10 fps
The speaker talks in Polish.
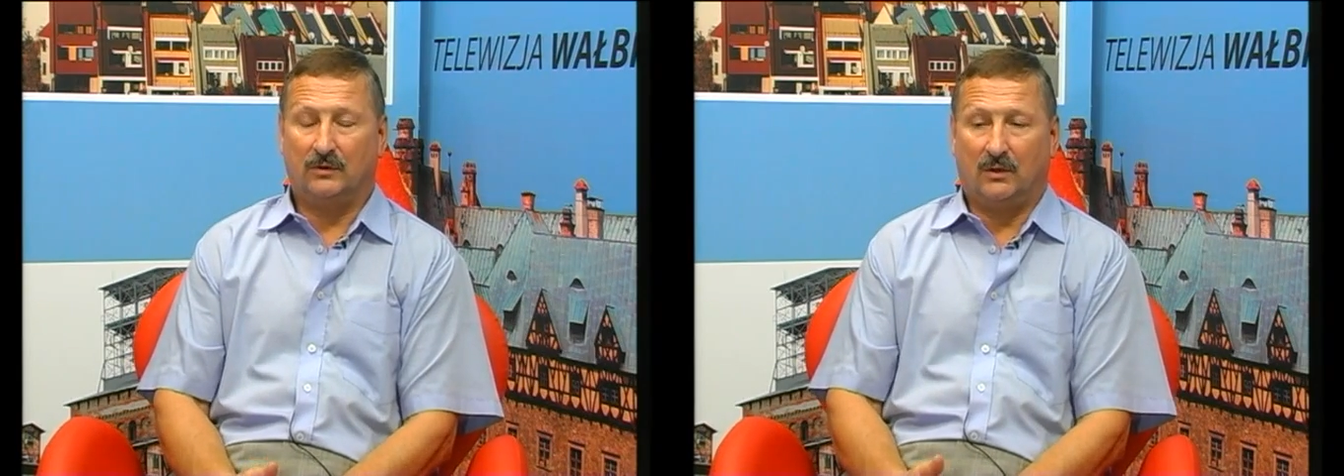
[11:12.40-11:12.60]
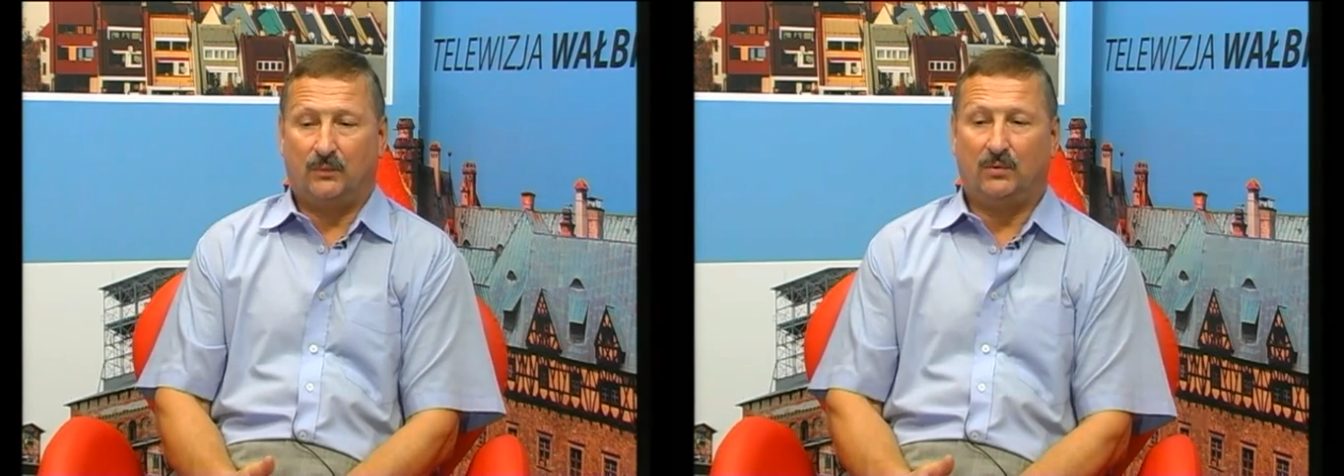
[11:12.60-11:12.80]

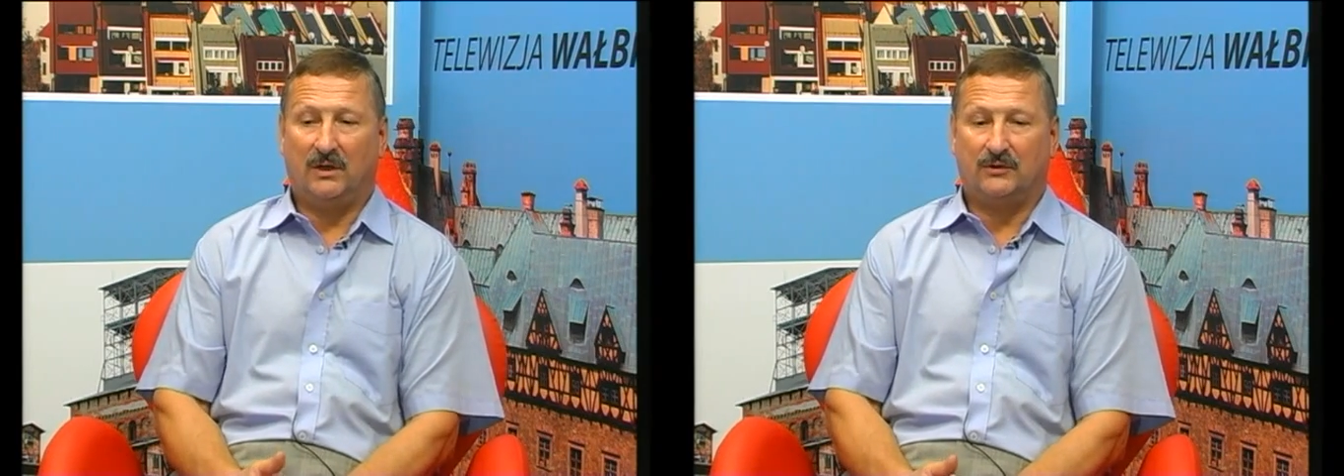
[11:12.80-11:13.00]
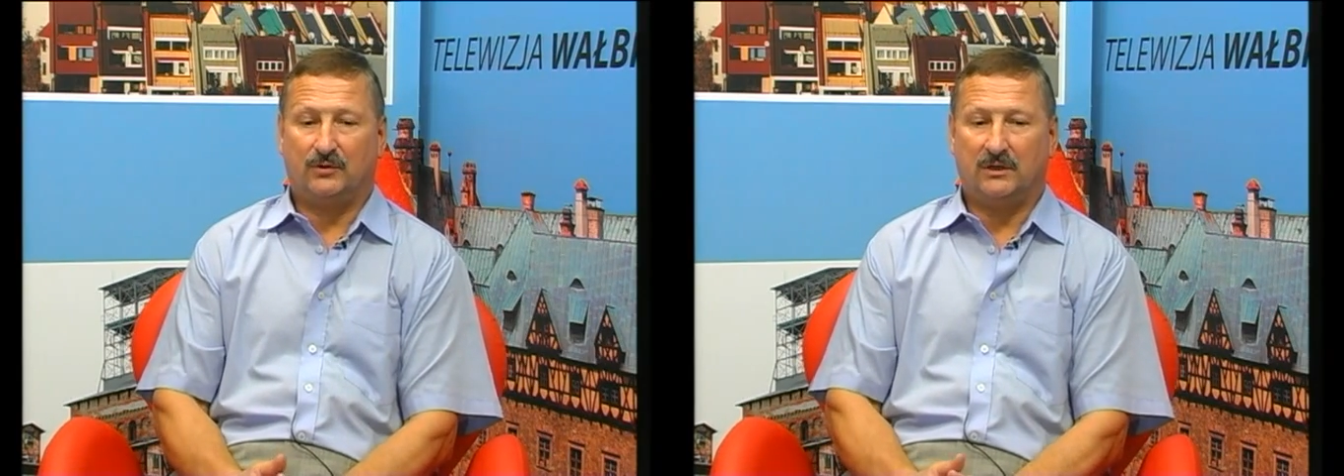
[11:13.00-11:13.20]
urlopu,
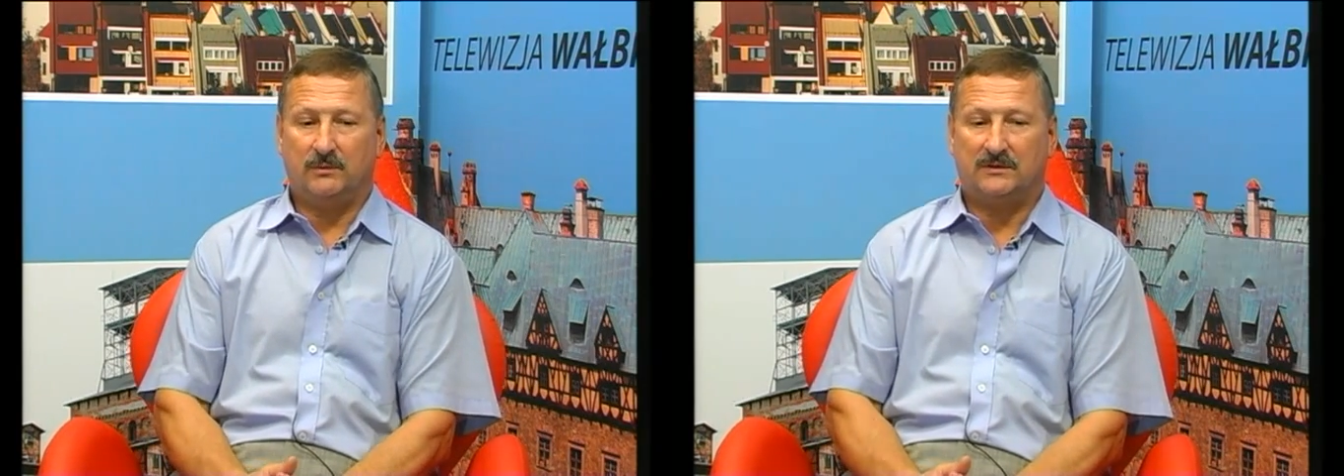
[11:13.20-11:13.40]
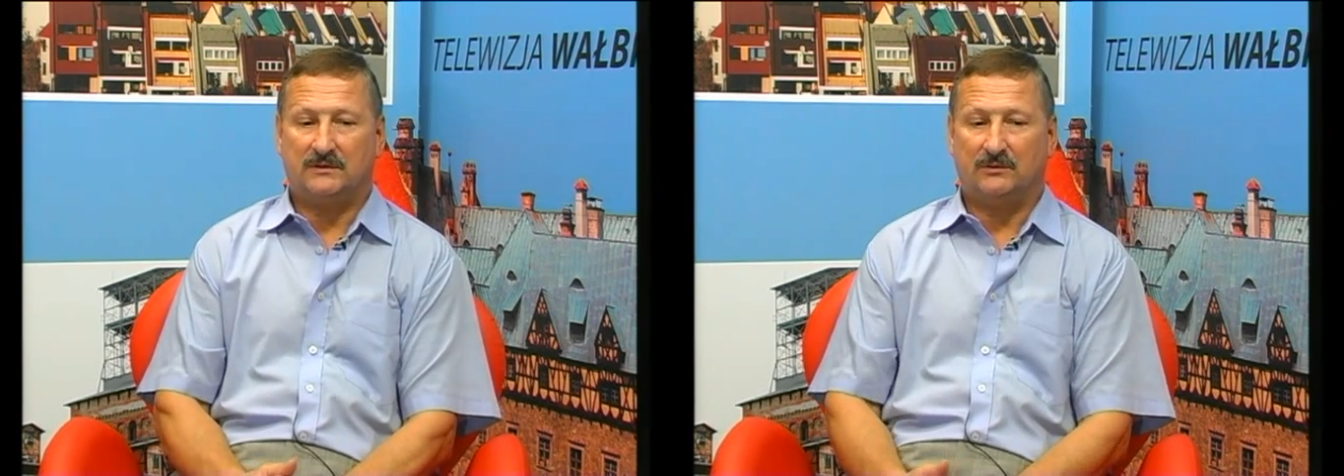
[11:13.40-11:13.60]
a drugi
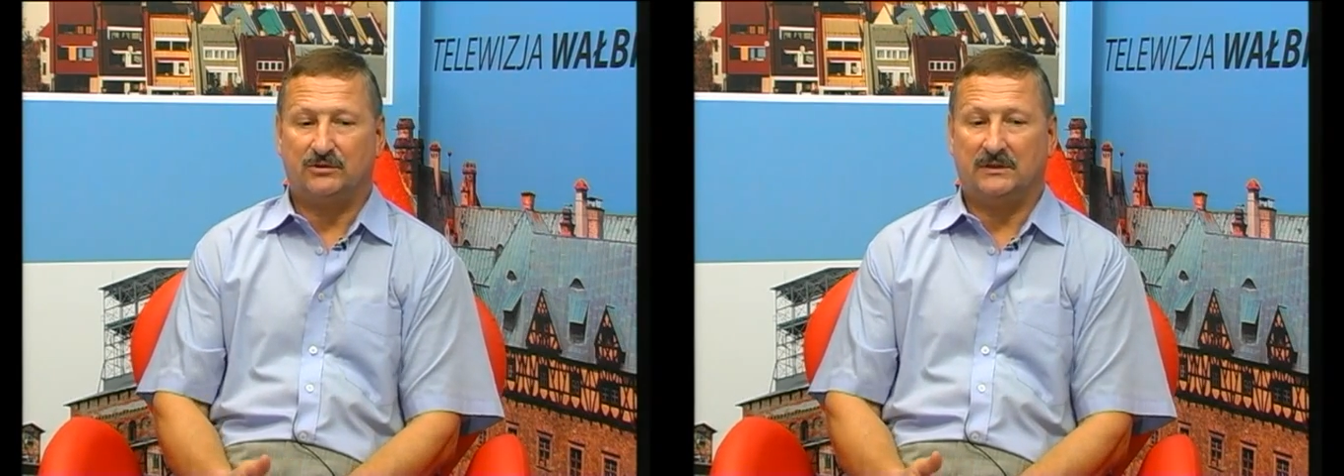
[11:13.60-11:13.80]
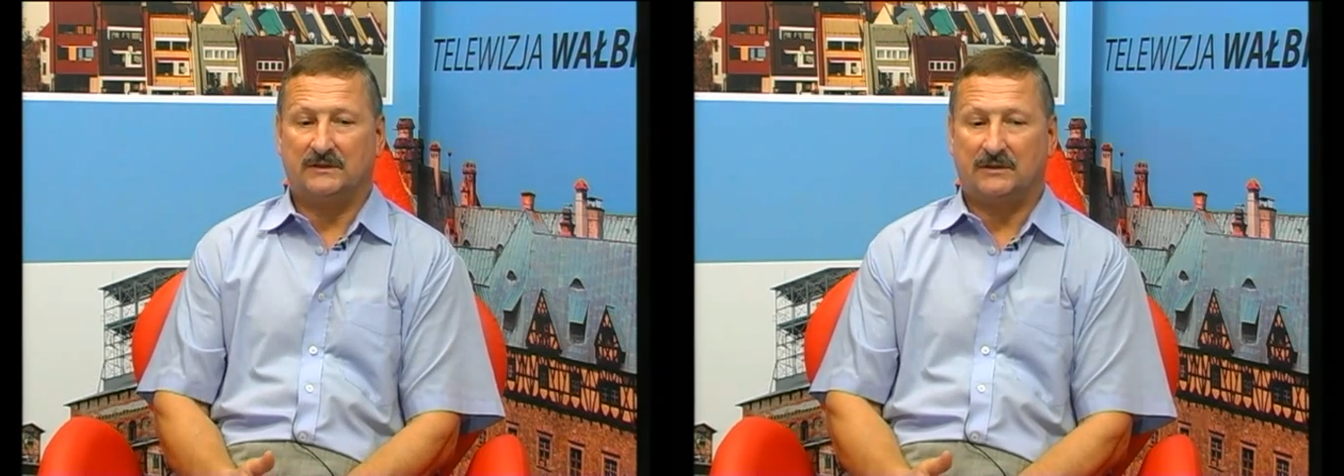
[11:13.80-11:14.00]
miesiąc
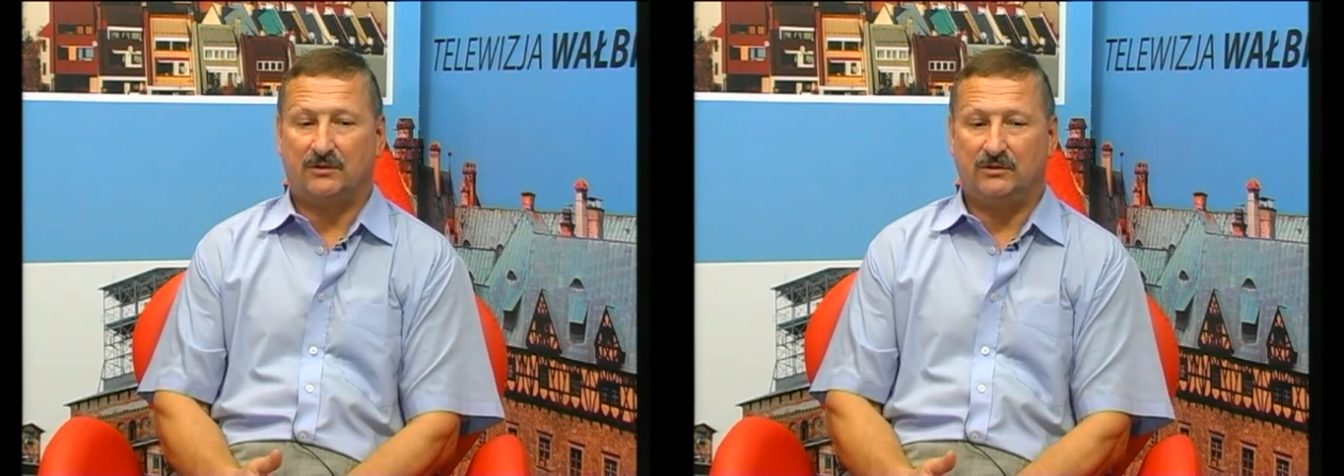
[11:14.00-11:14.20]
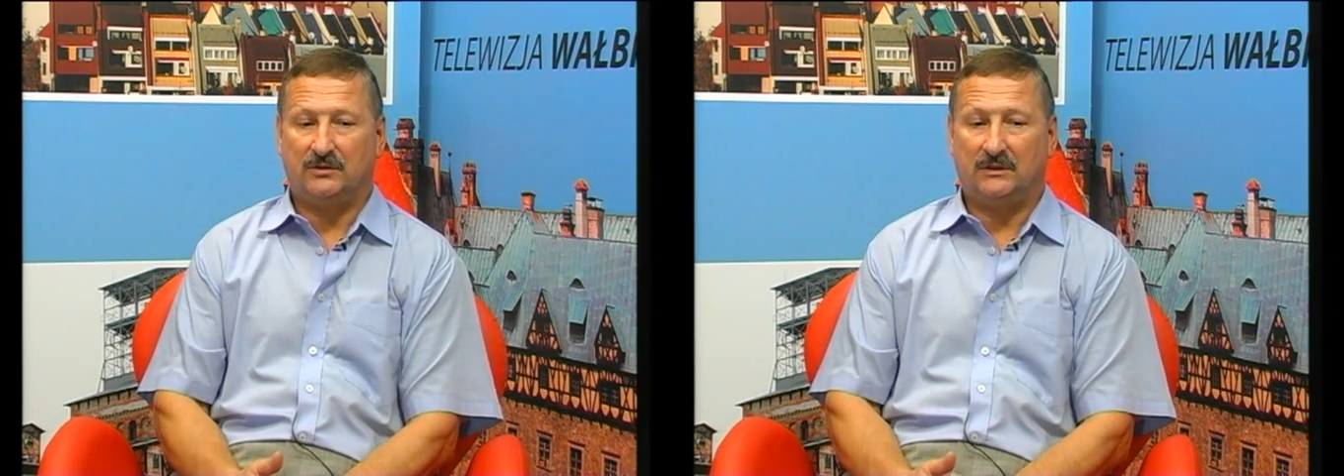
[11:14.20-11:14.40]
nauczyciel
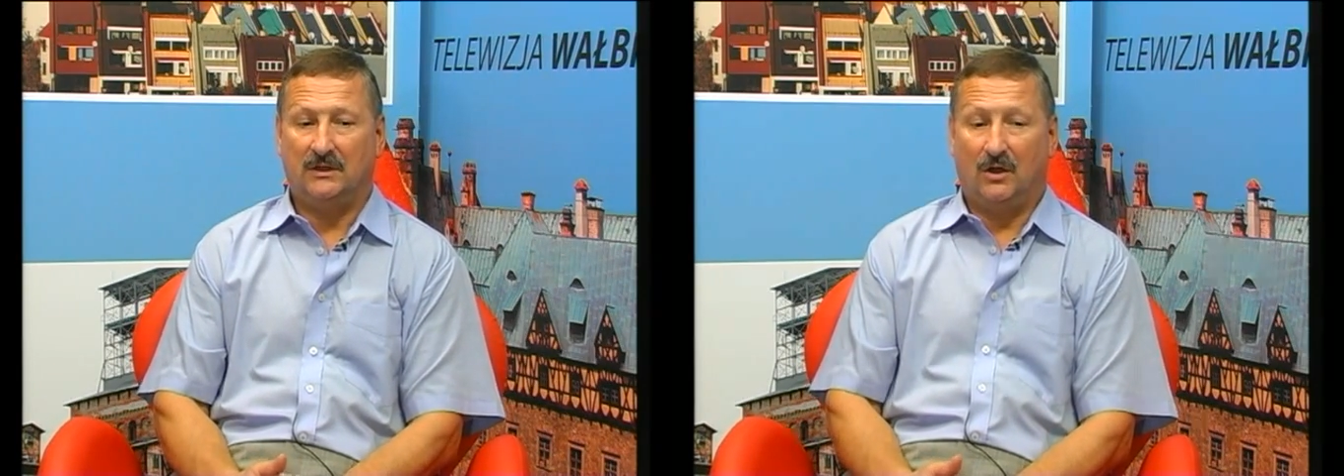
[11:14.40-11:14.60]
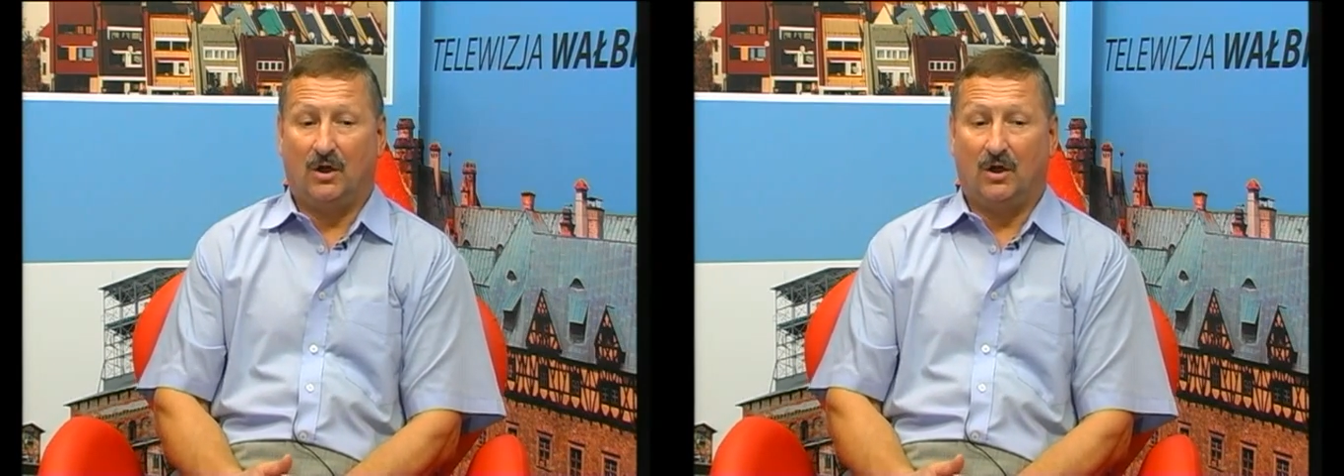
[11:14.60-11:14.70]
zatrudniony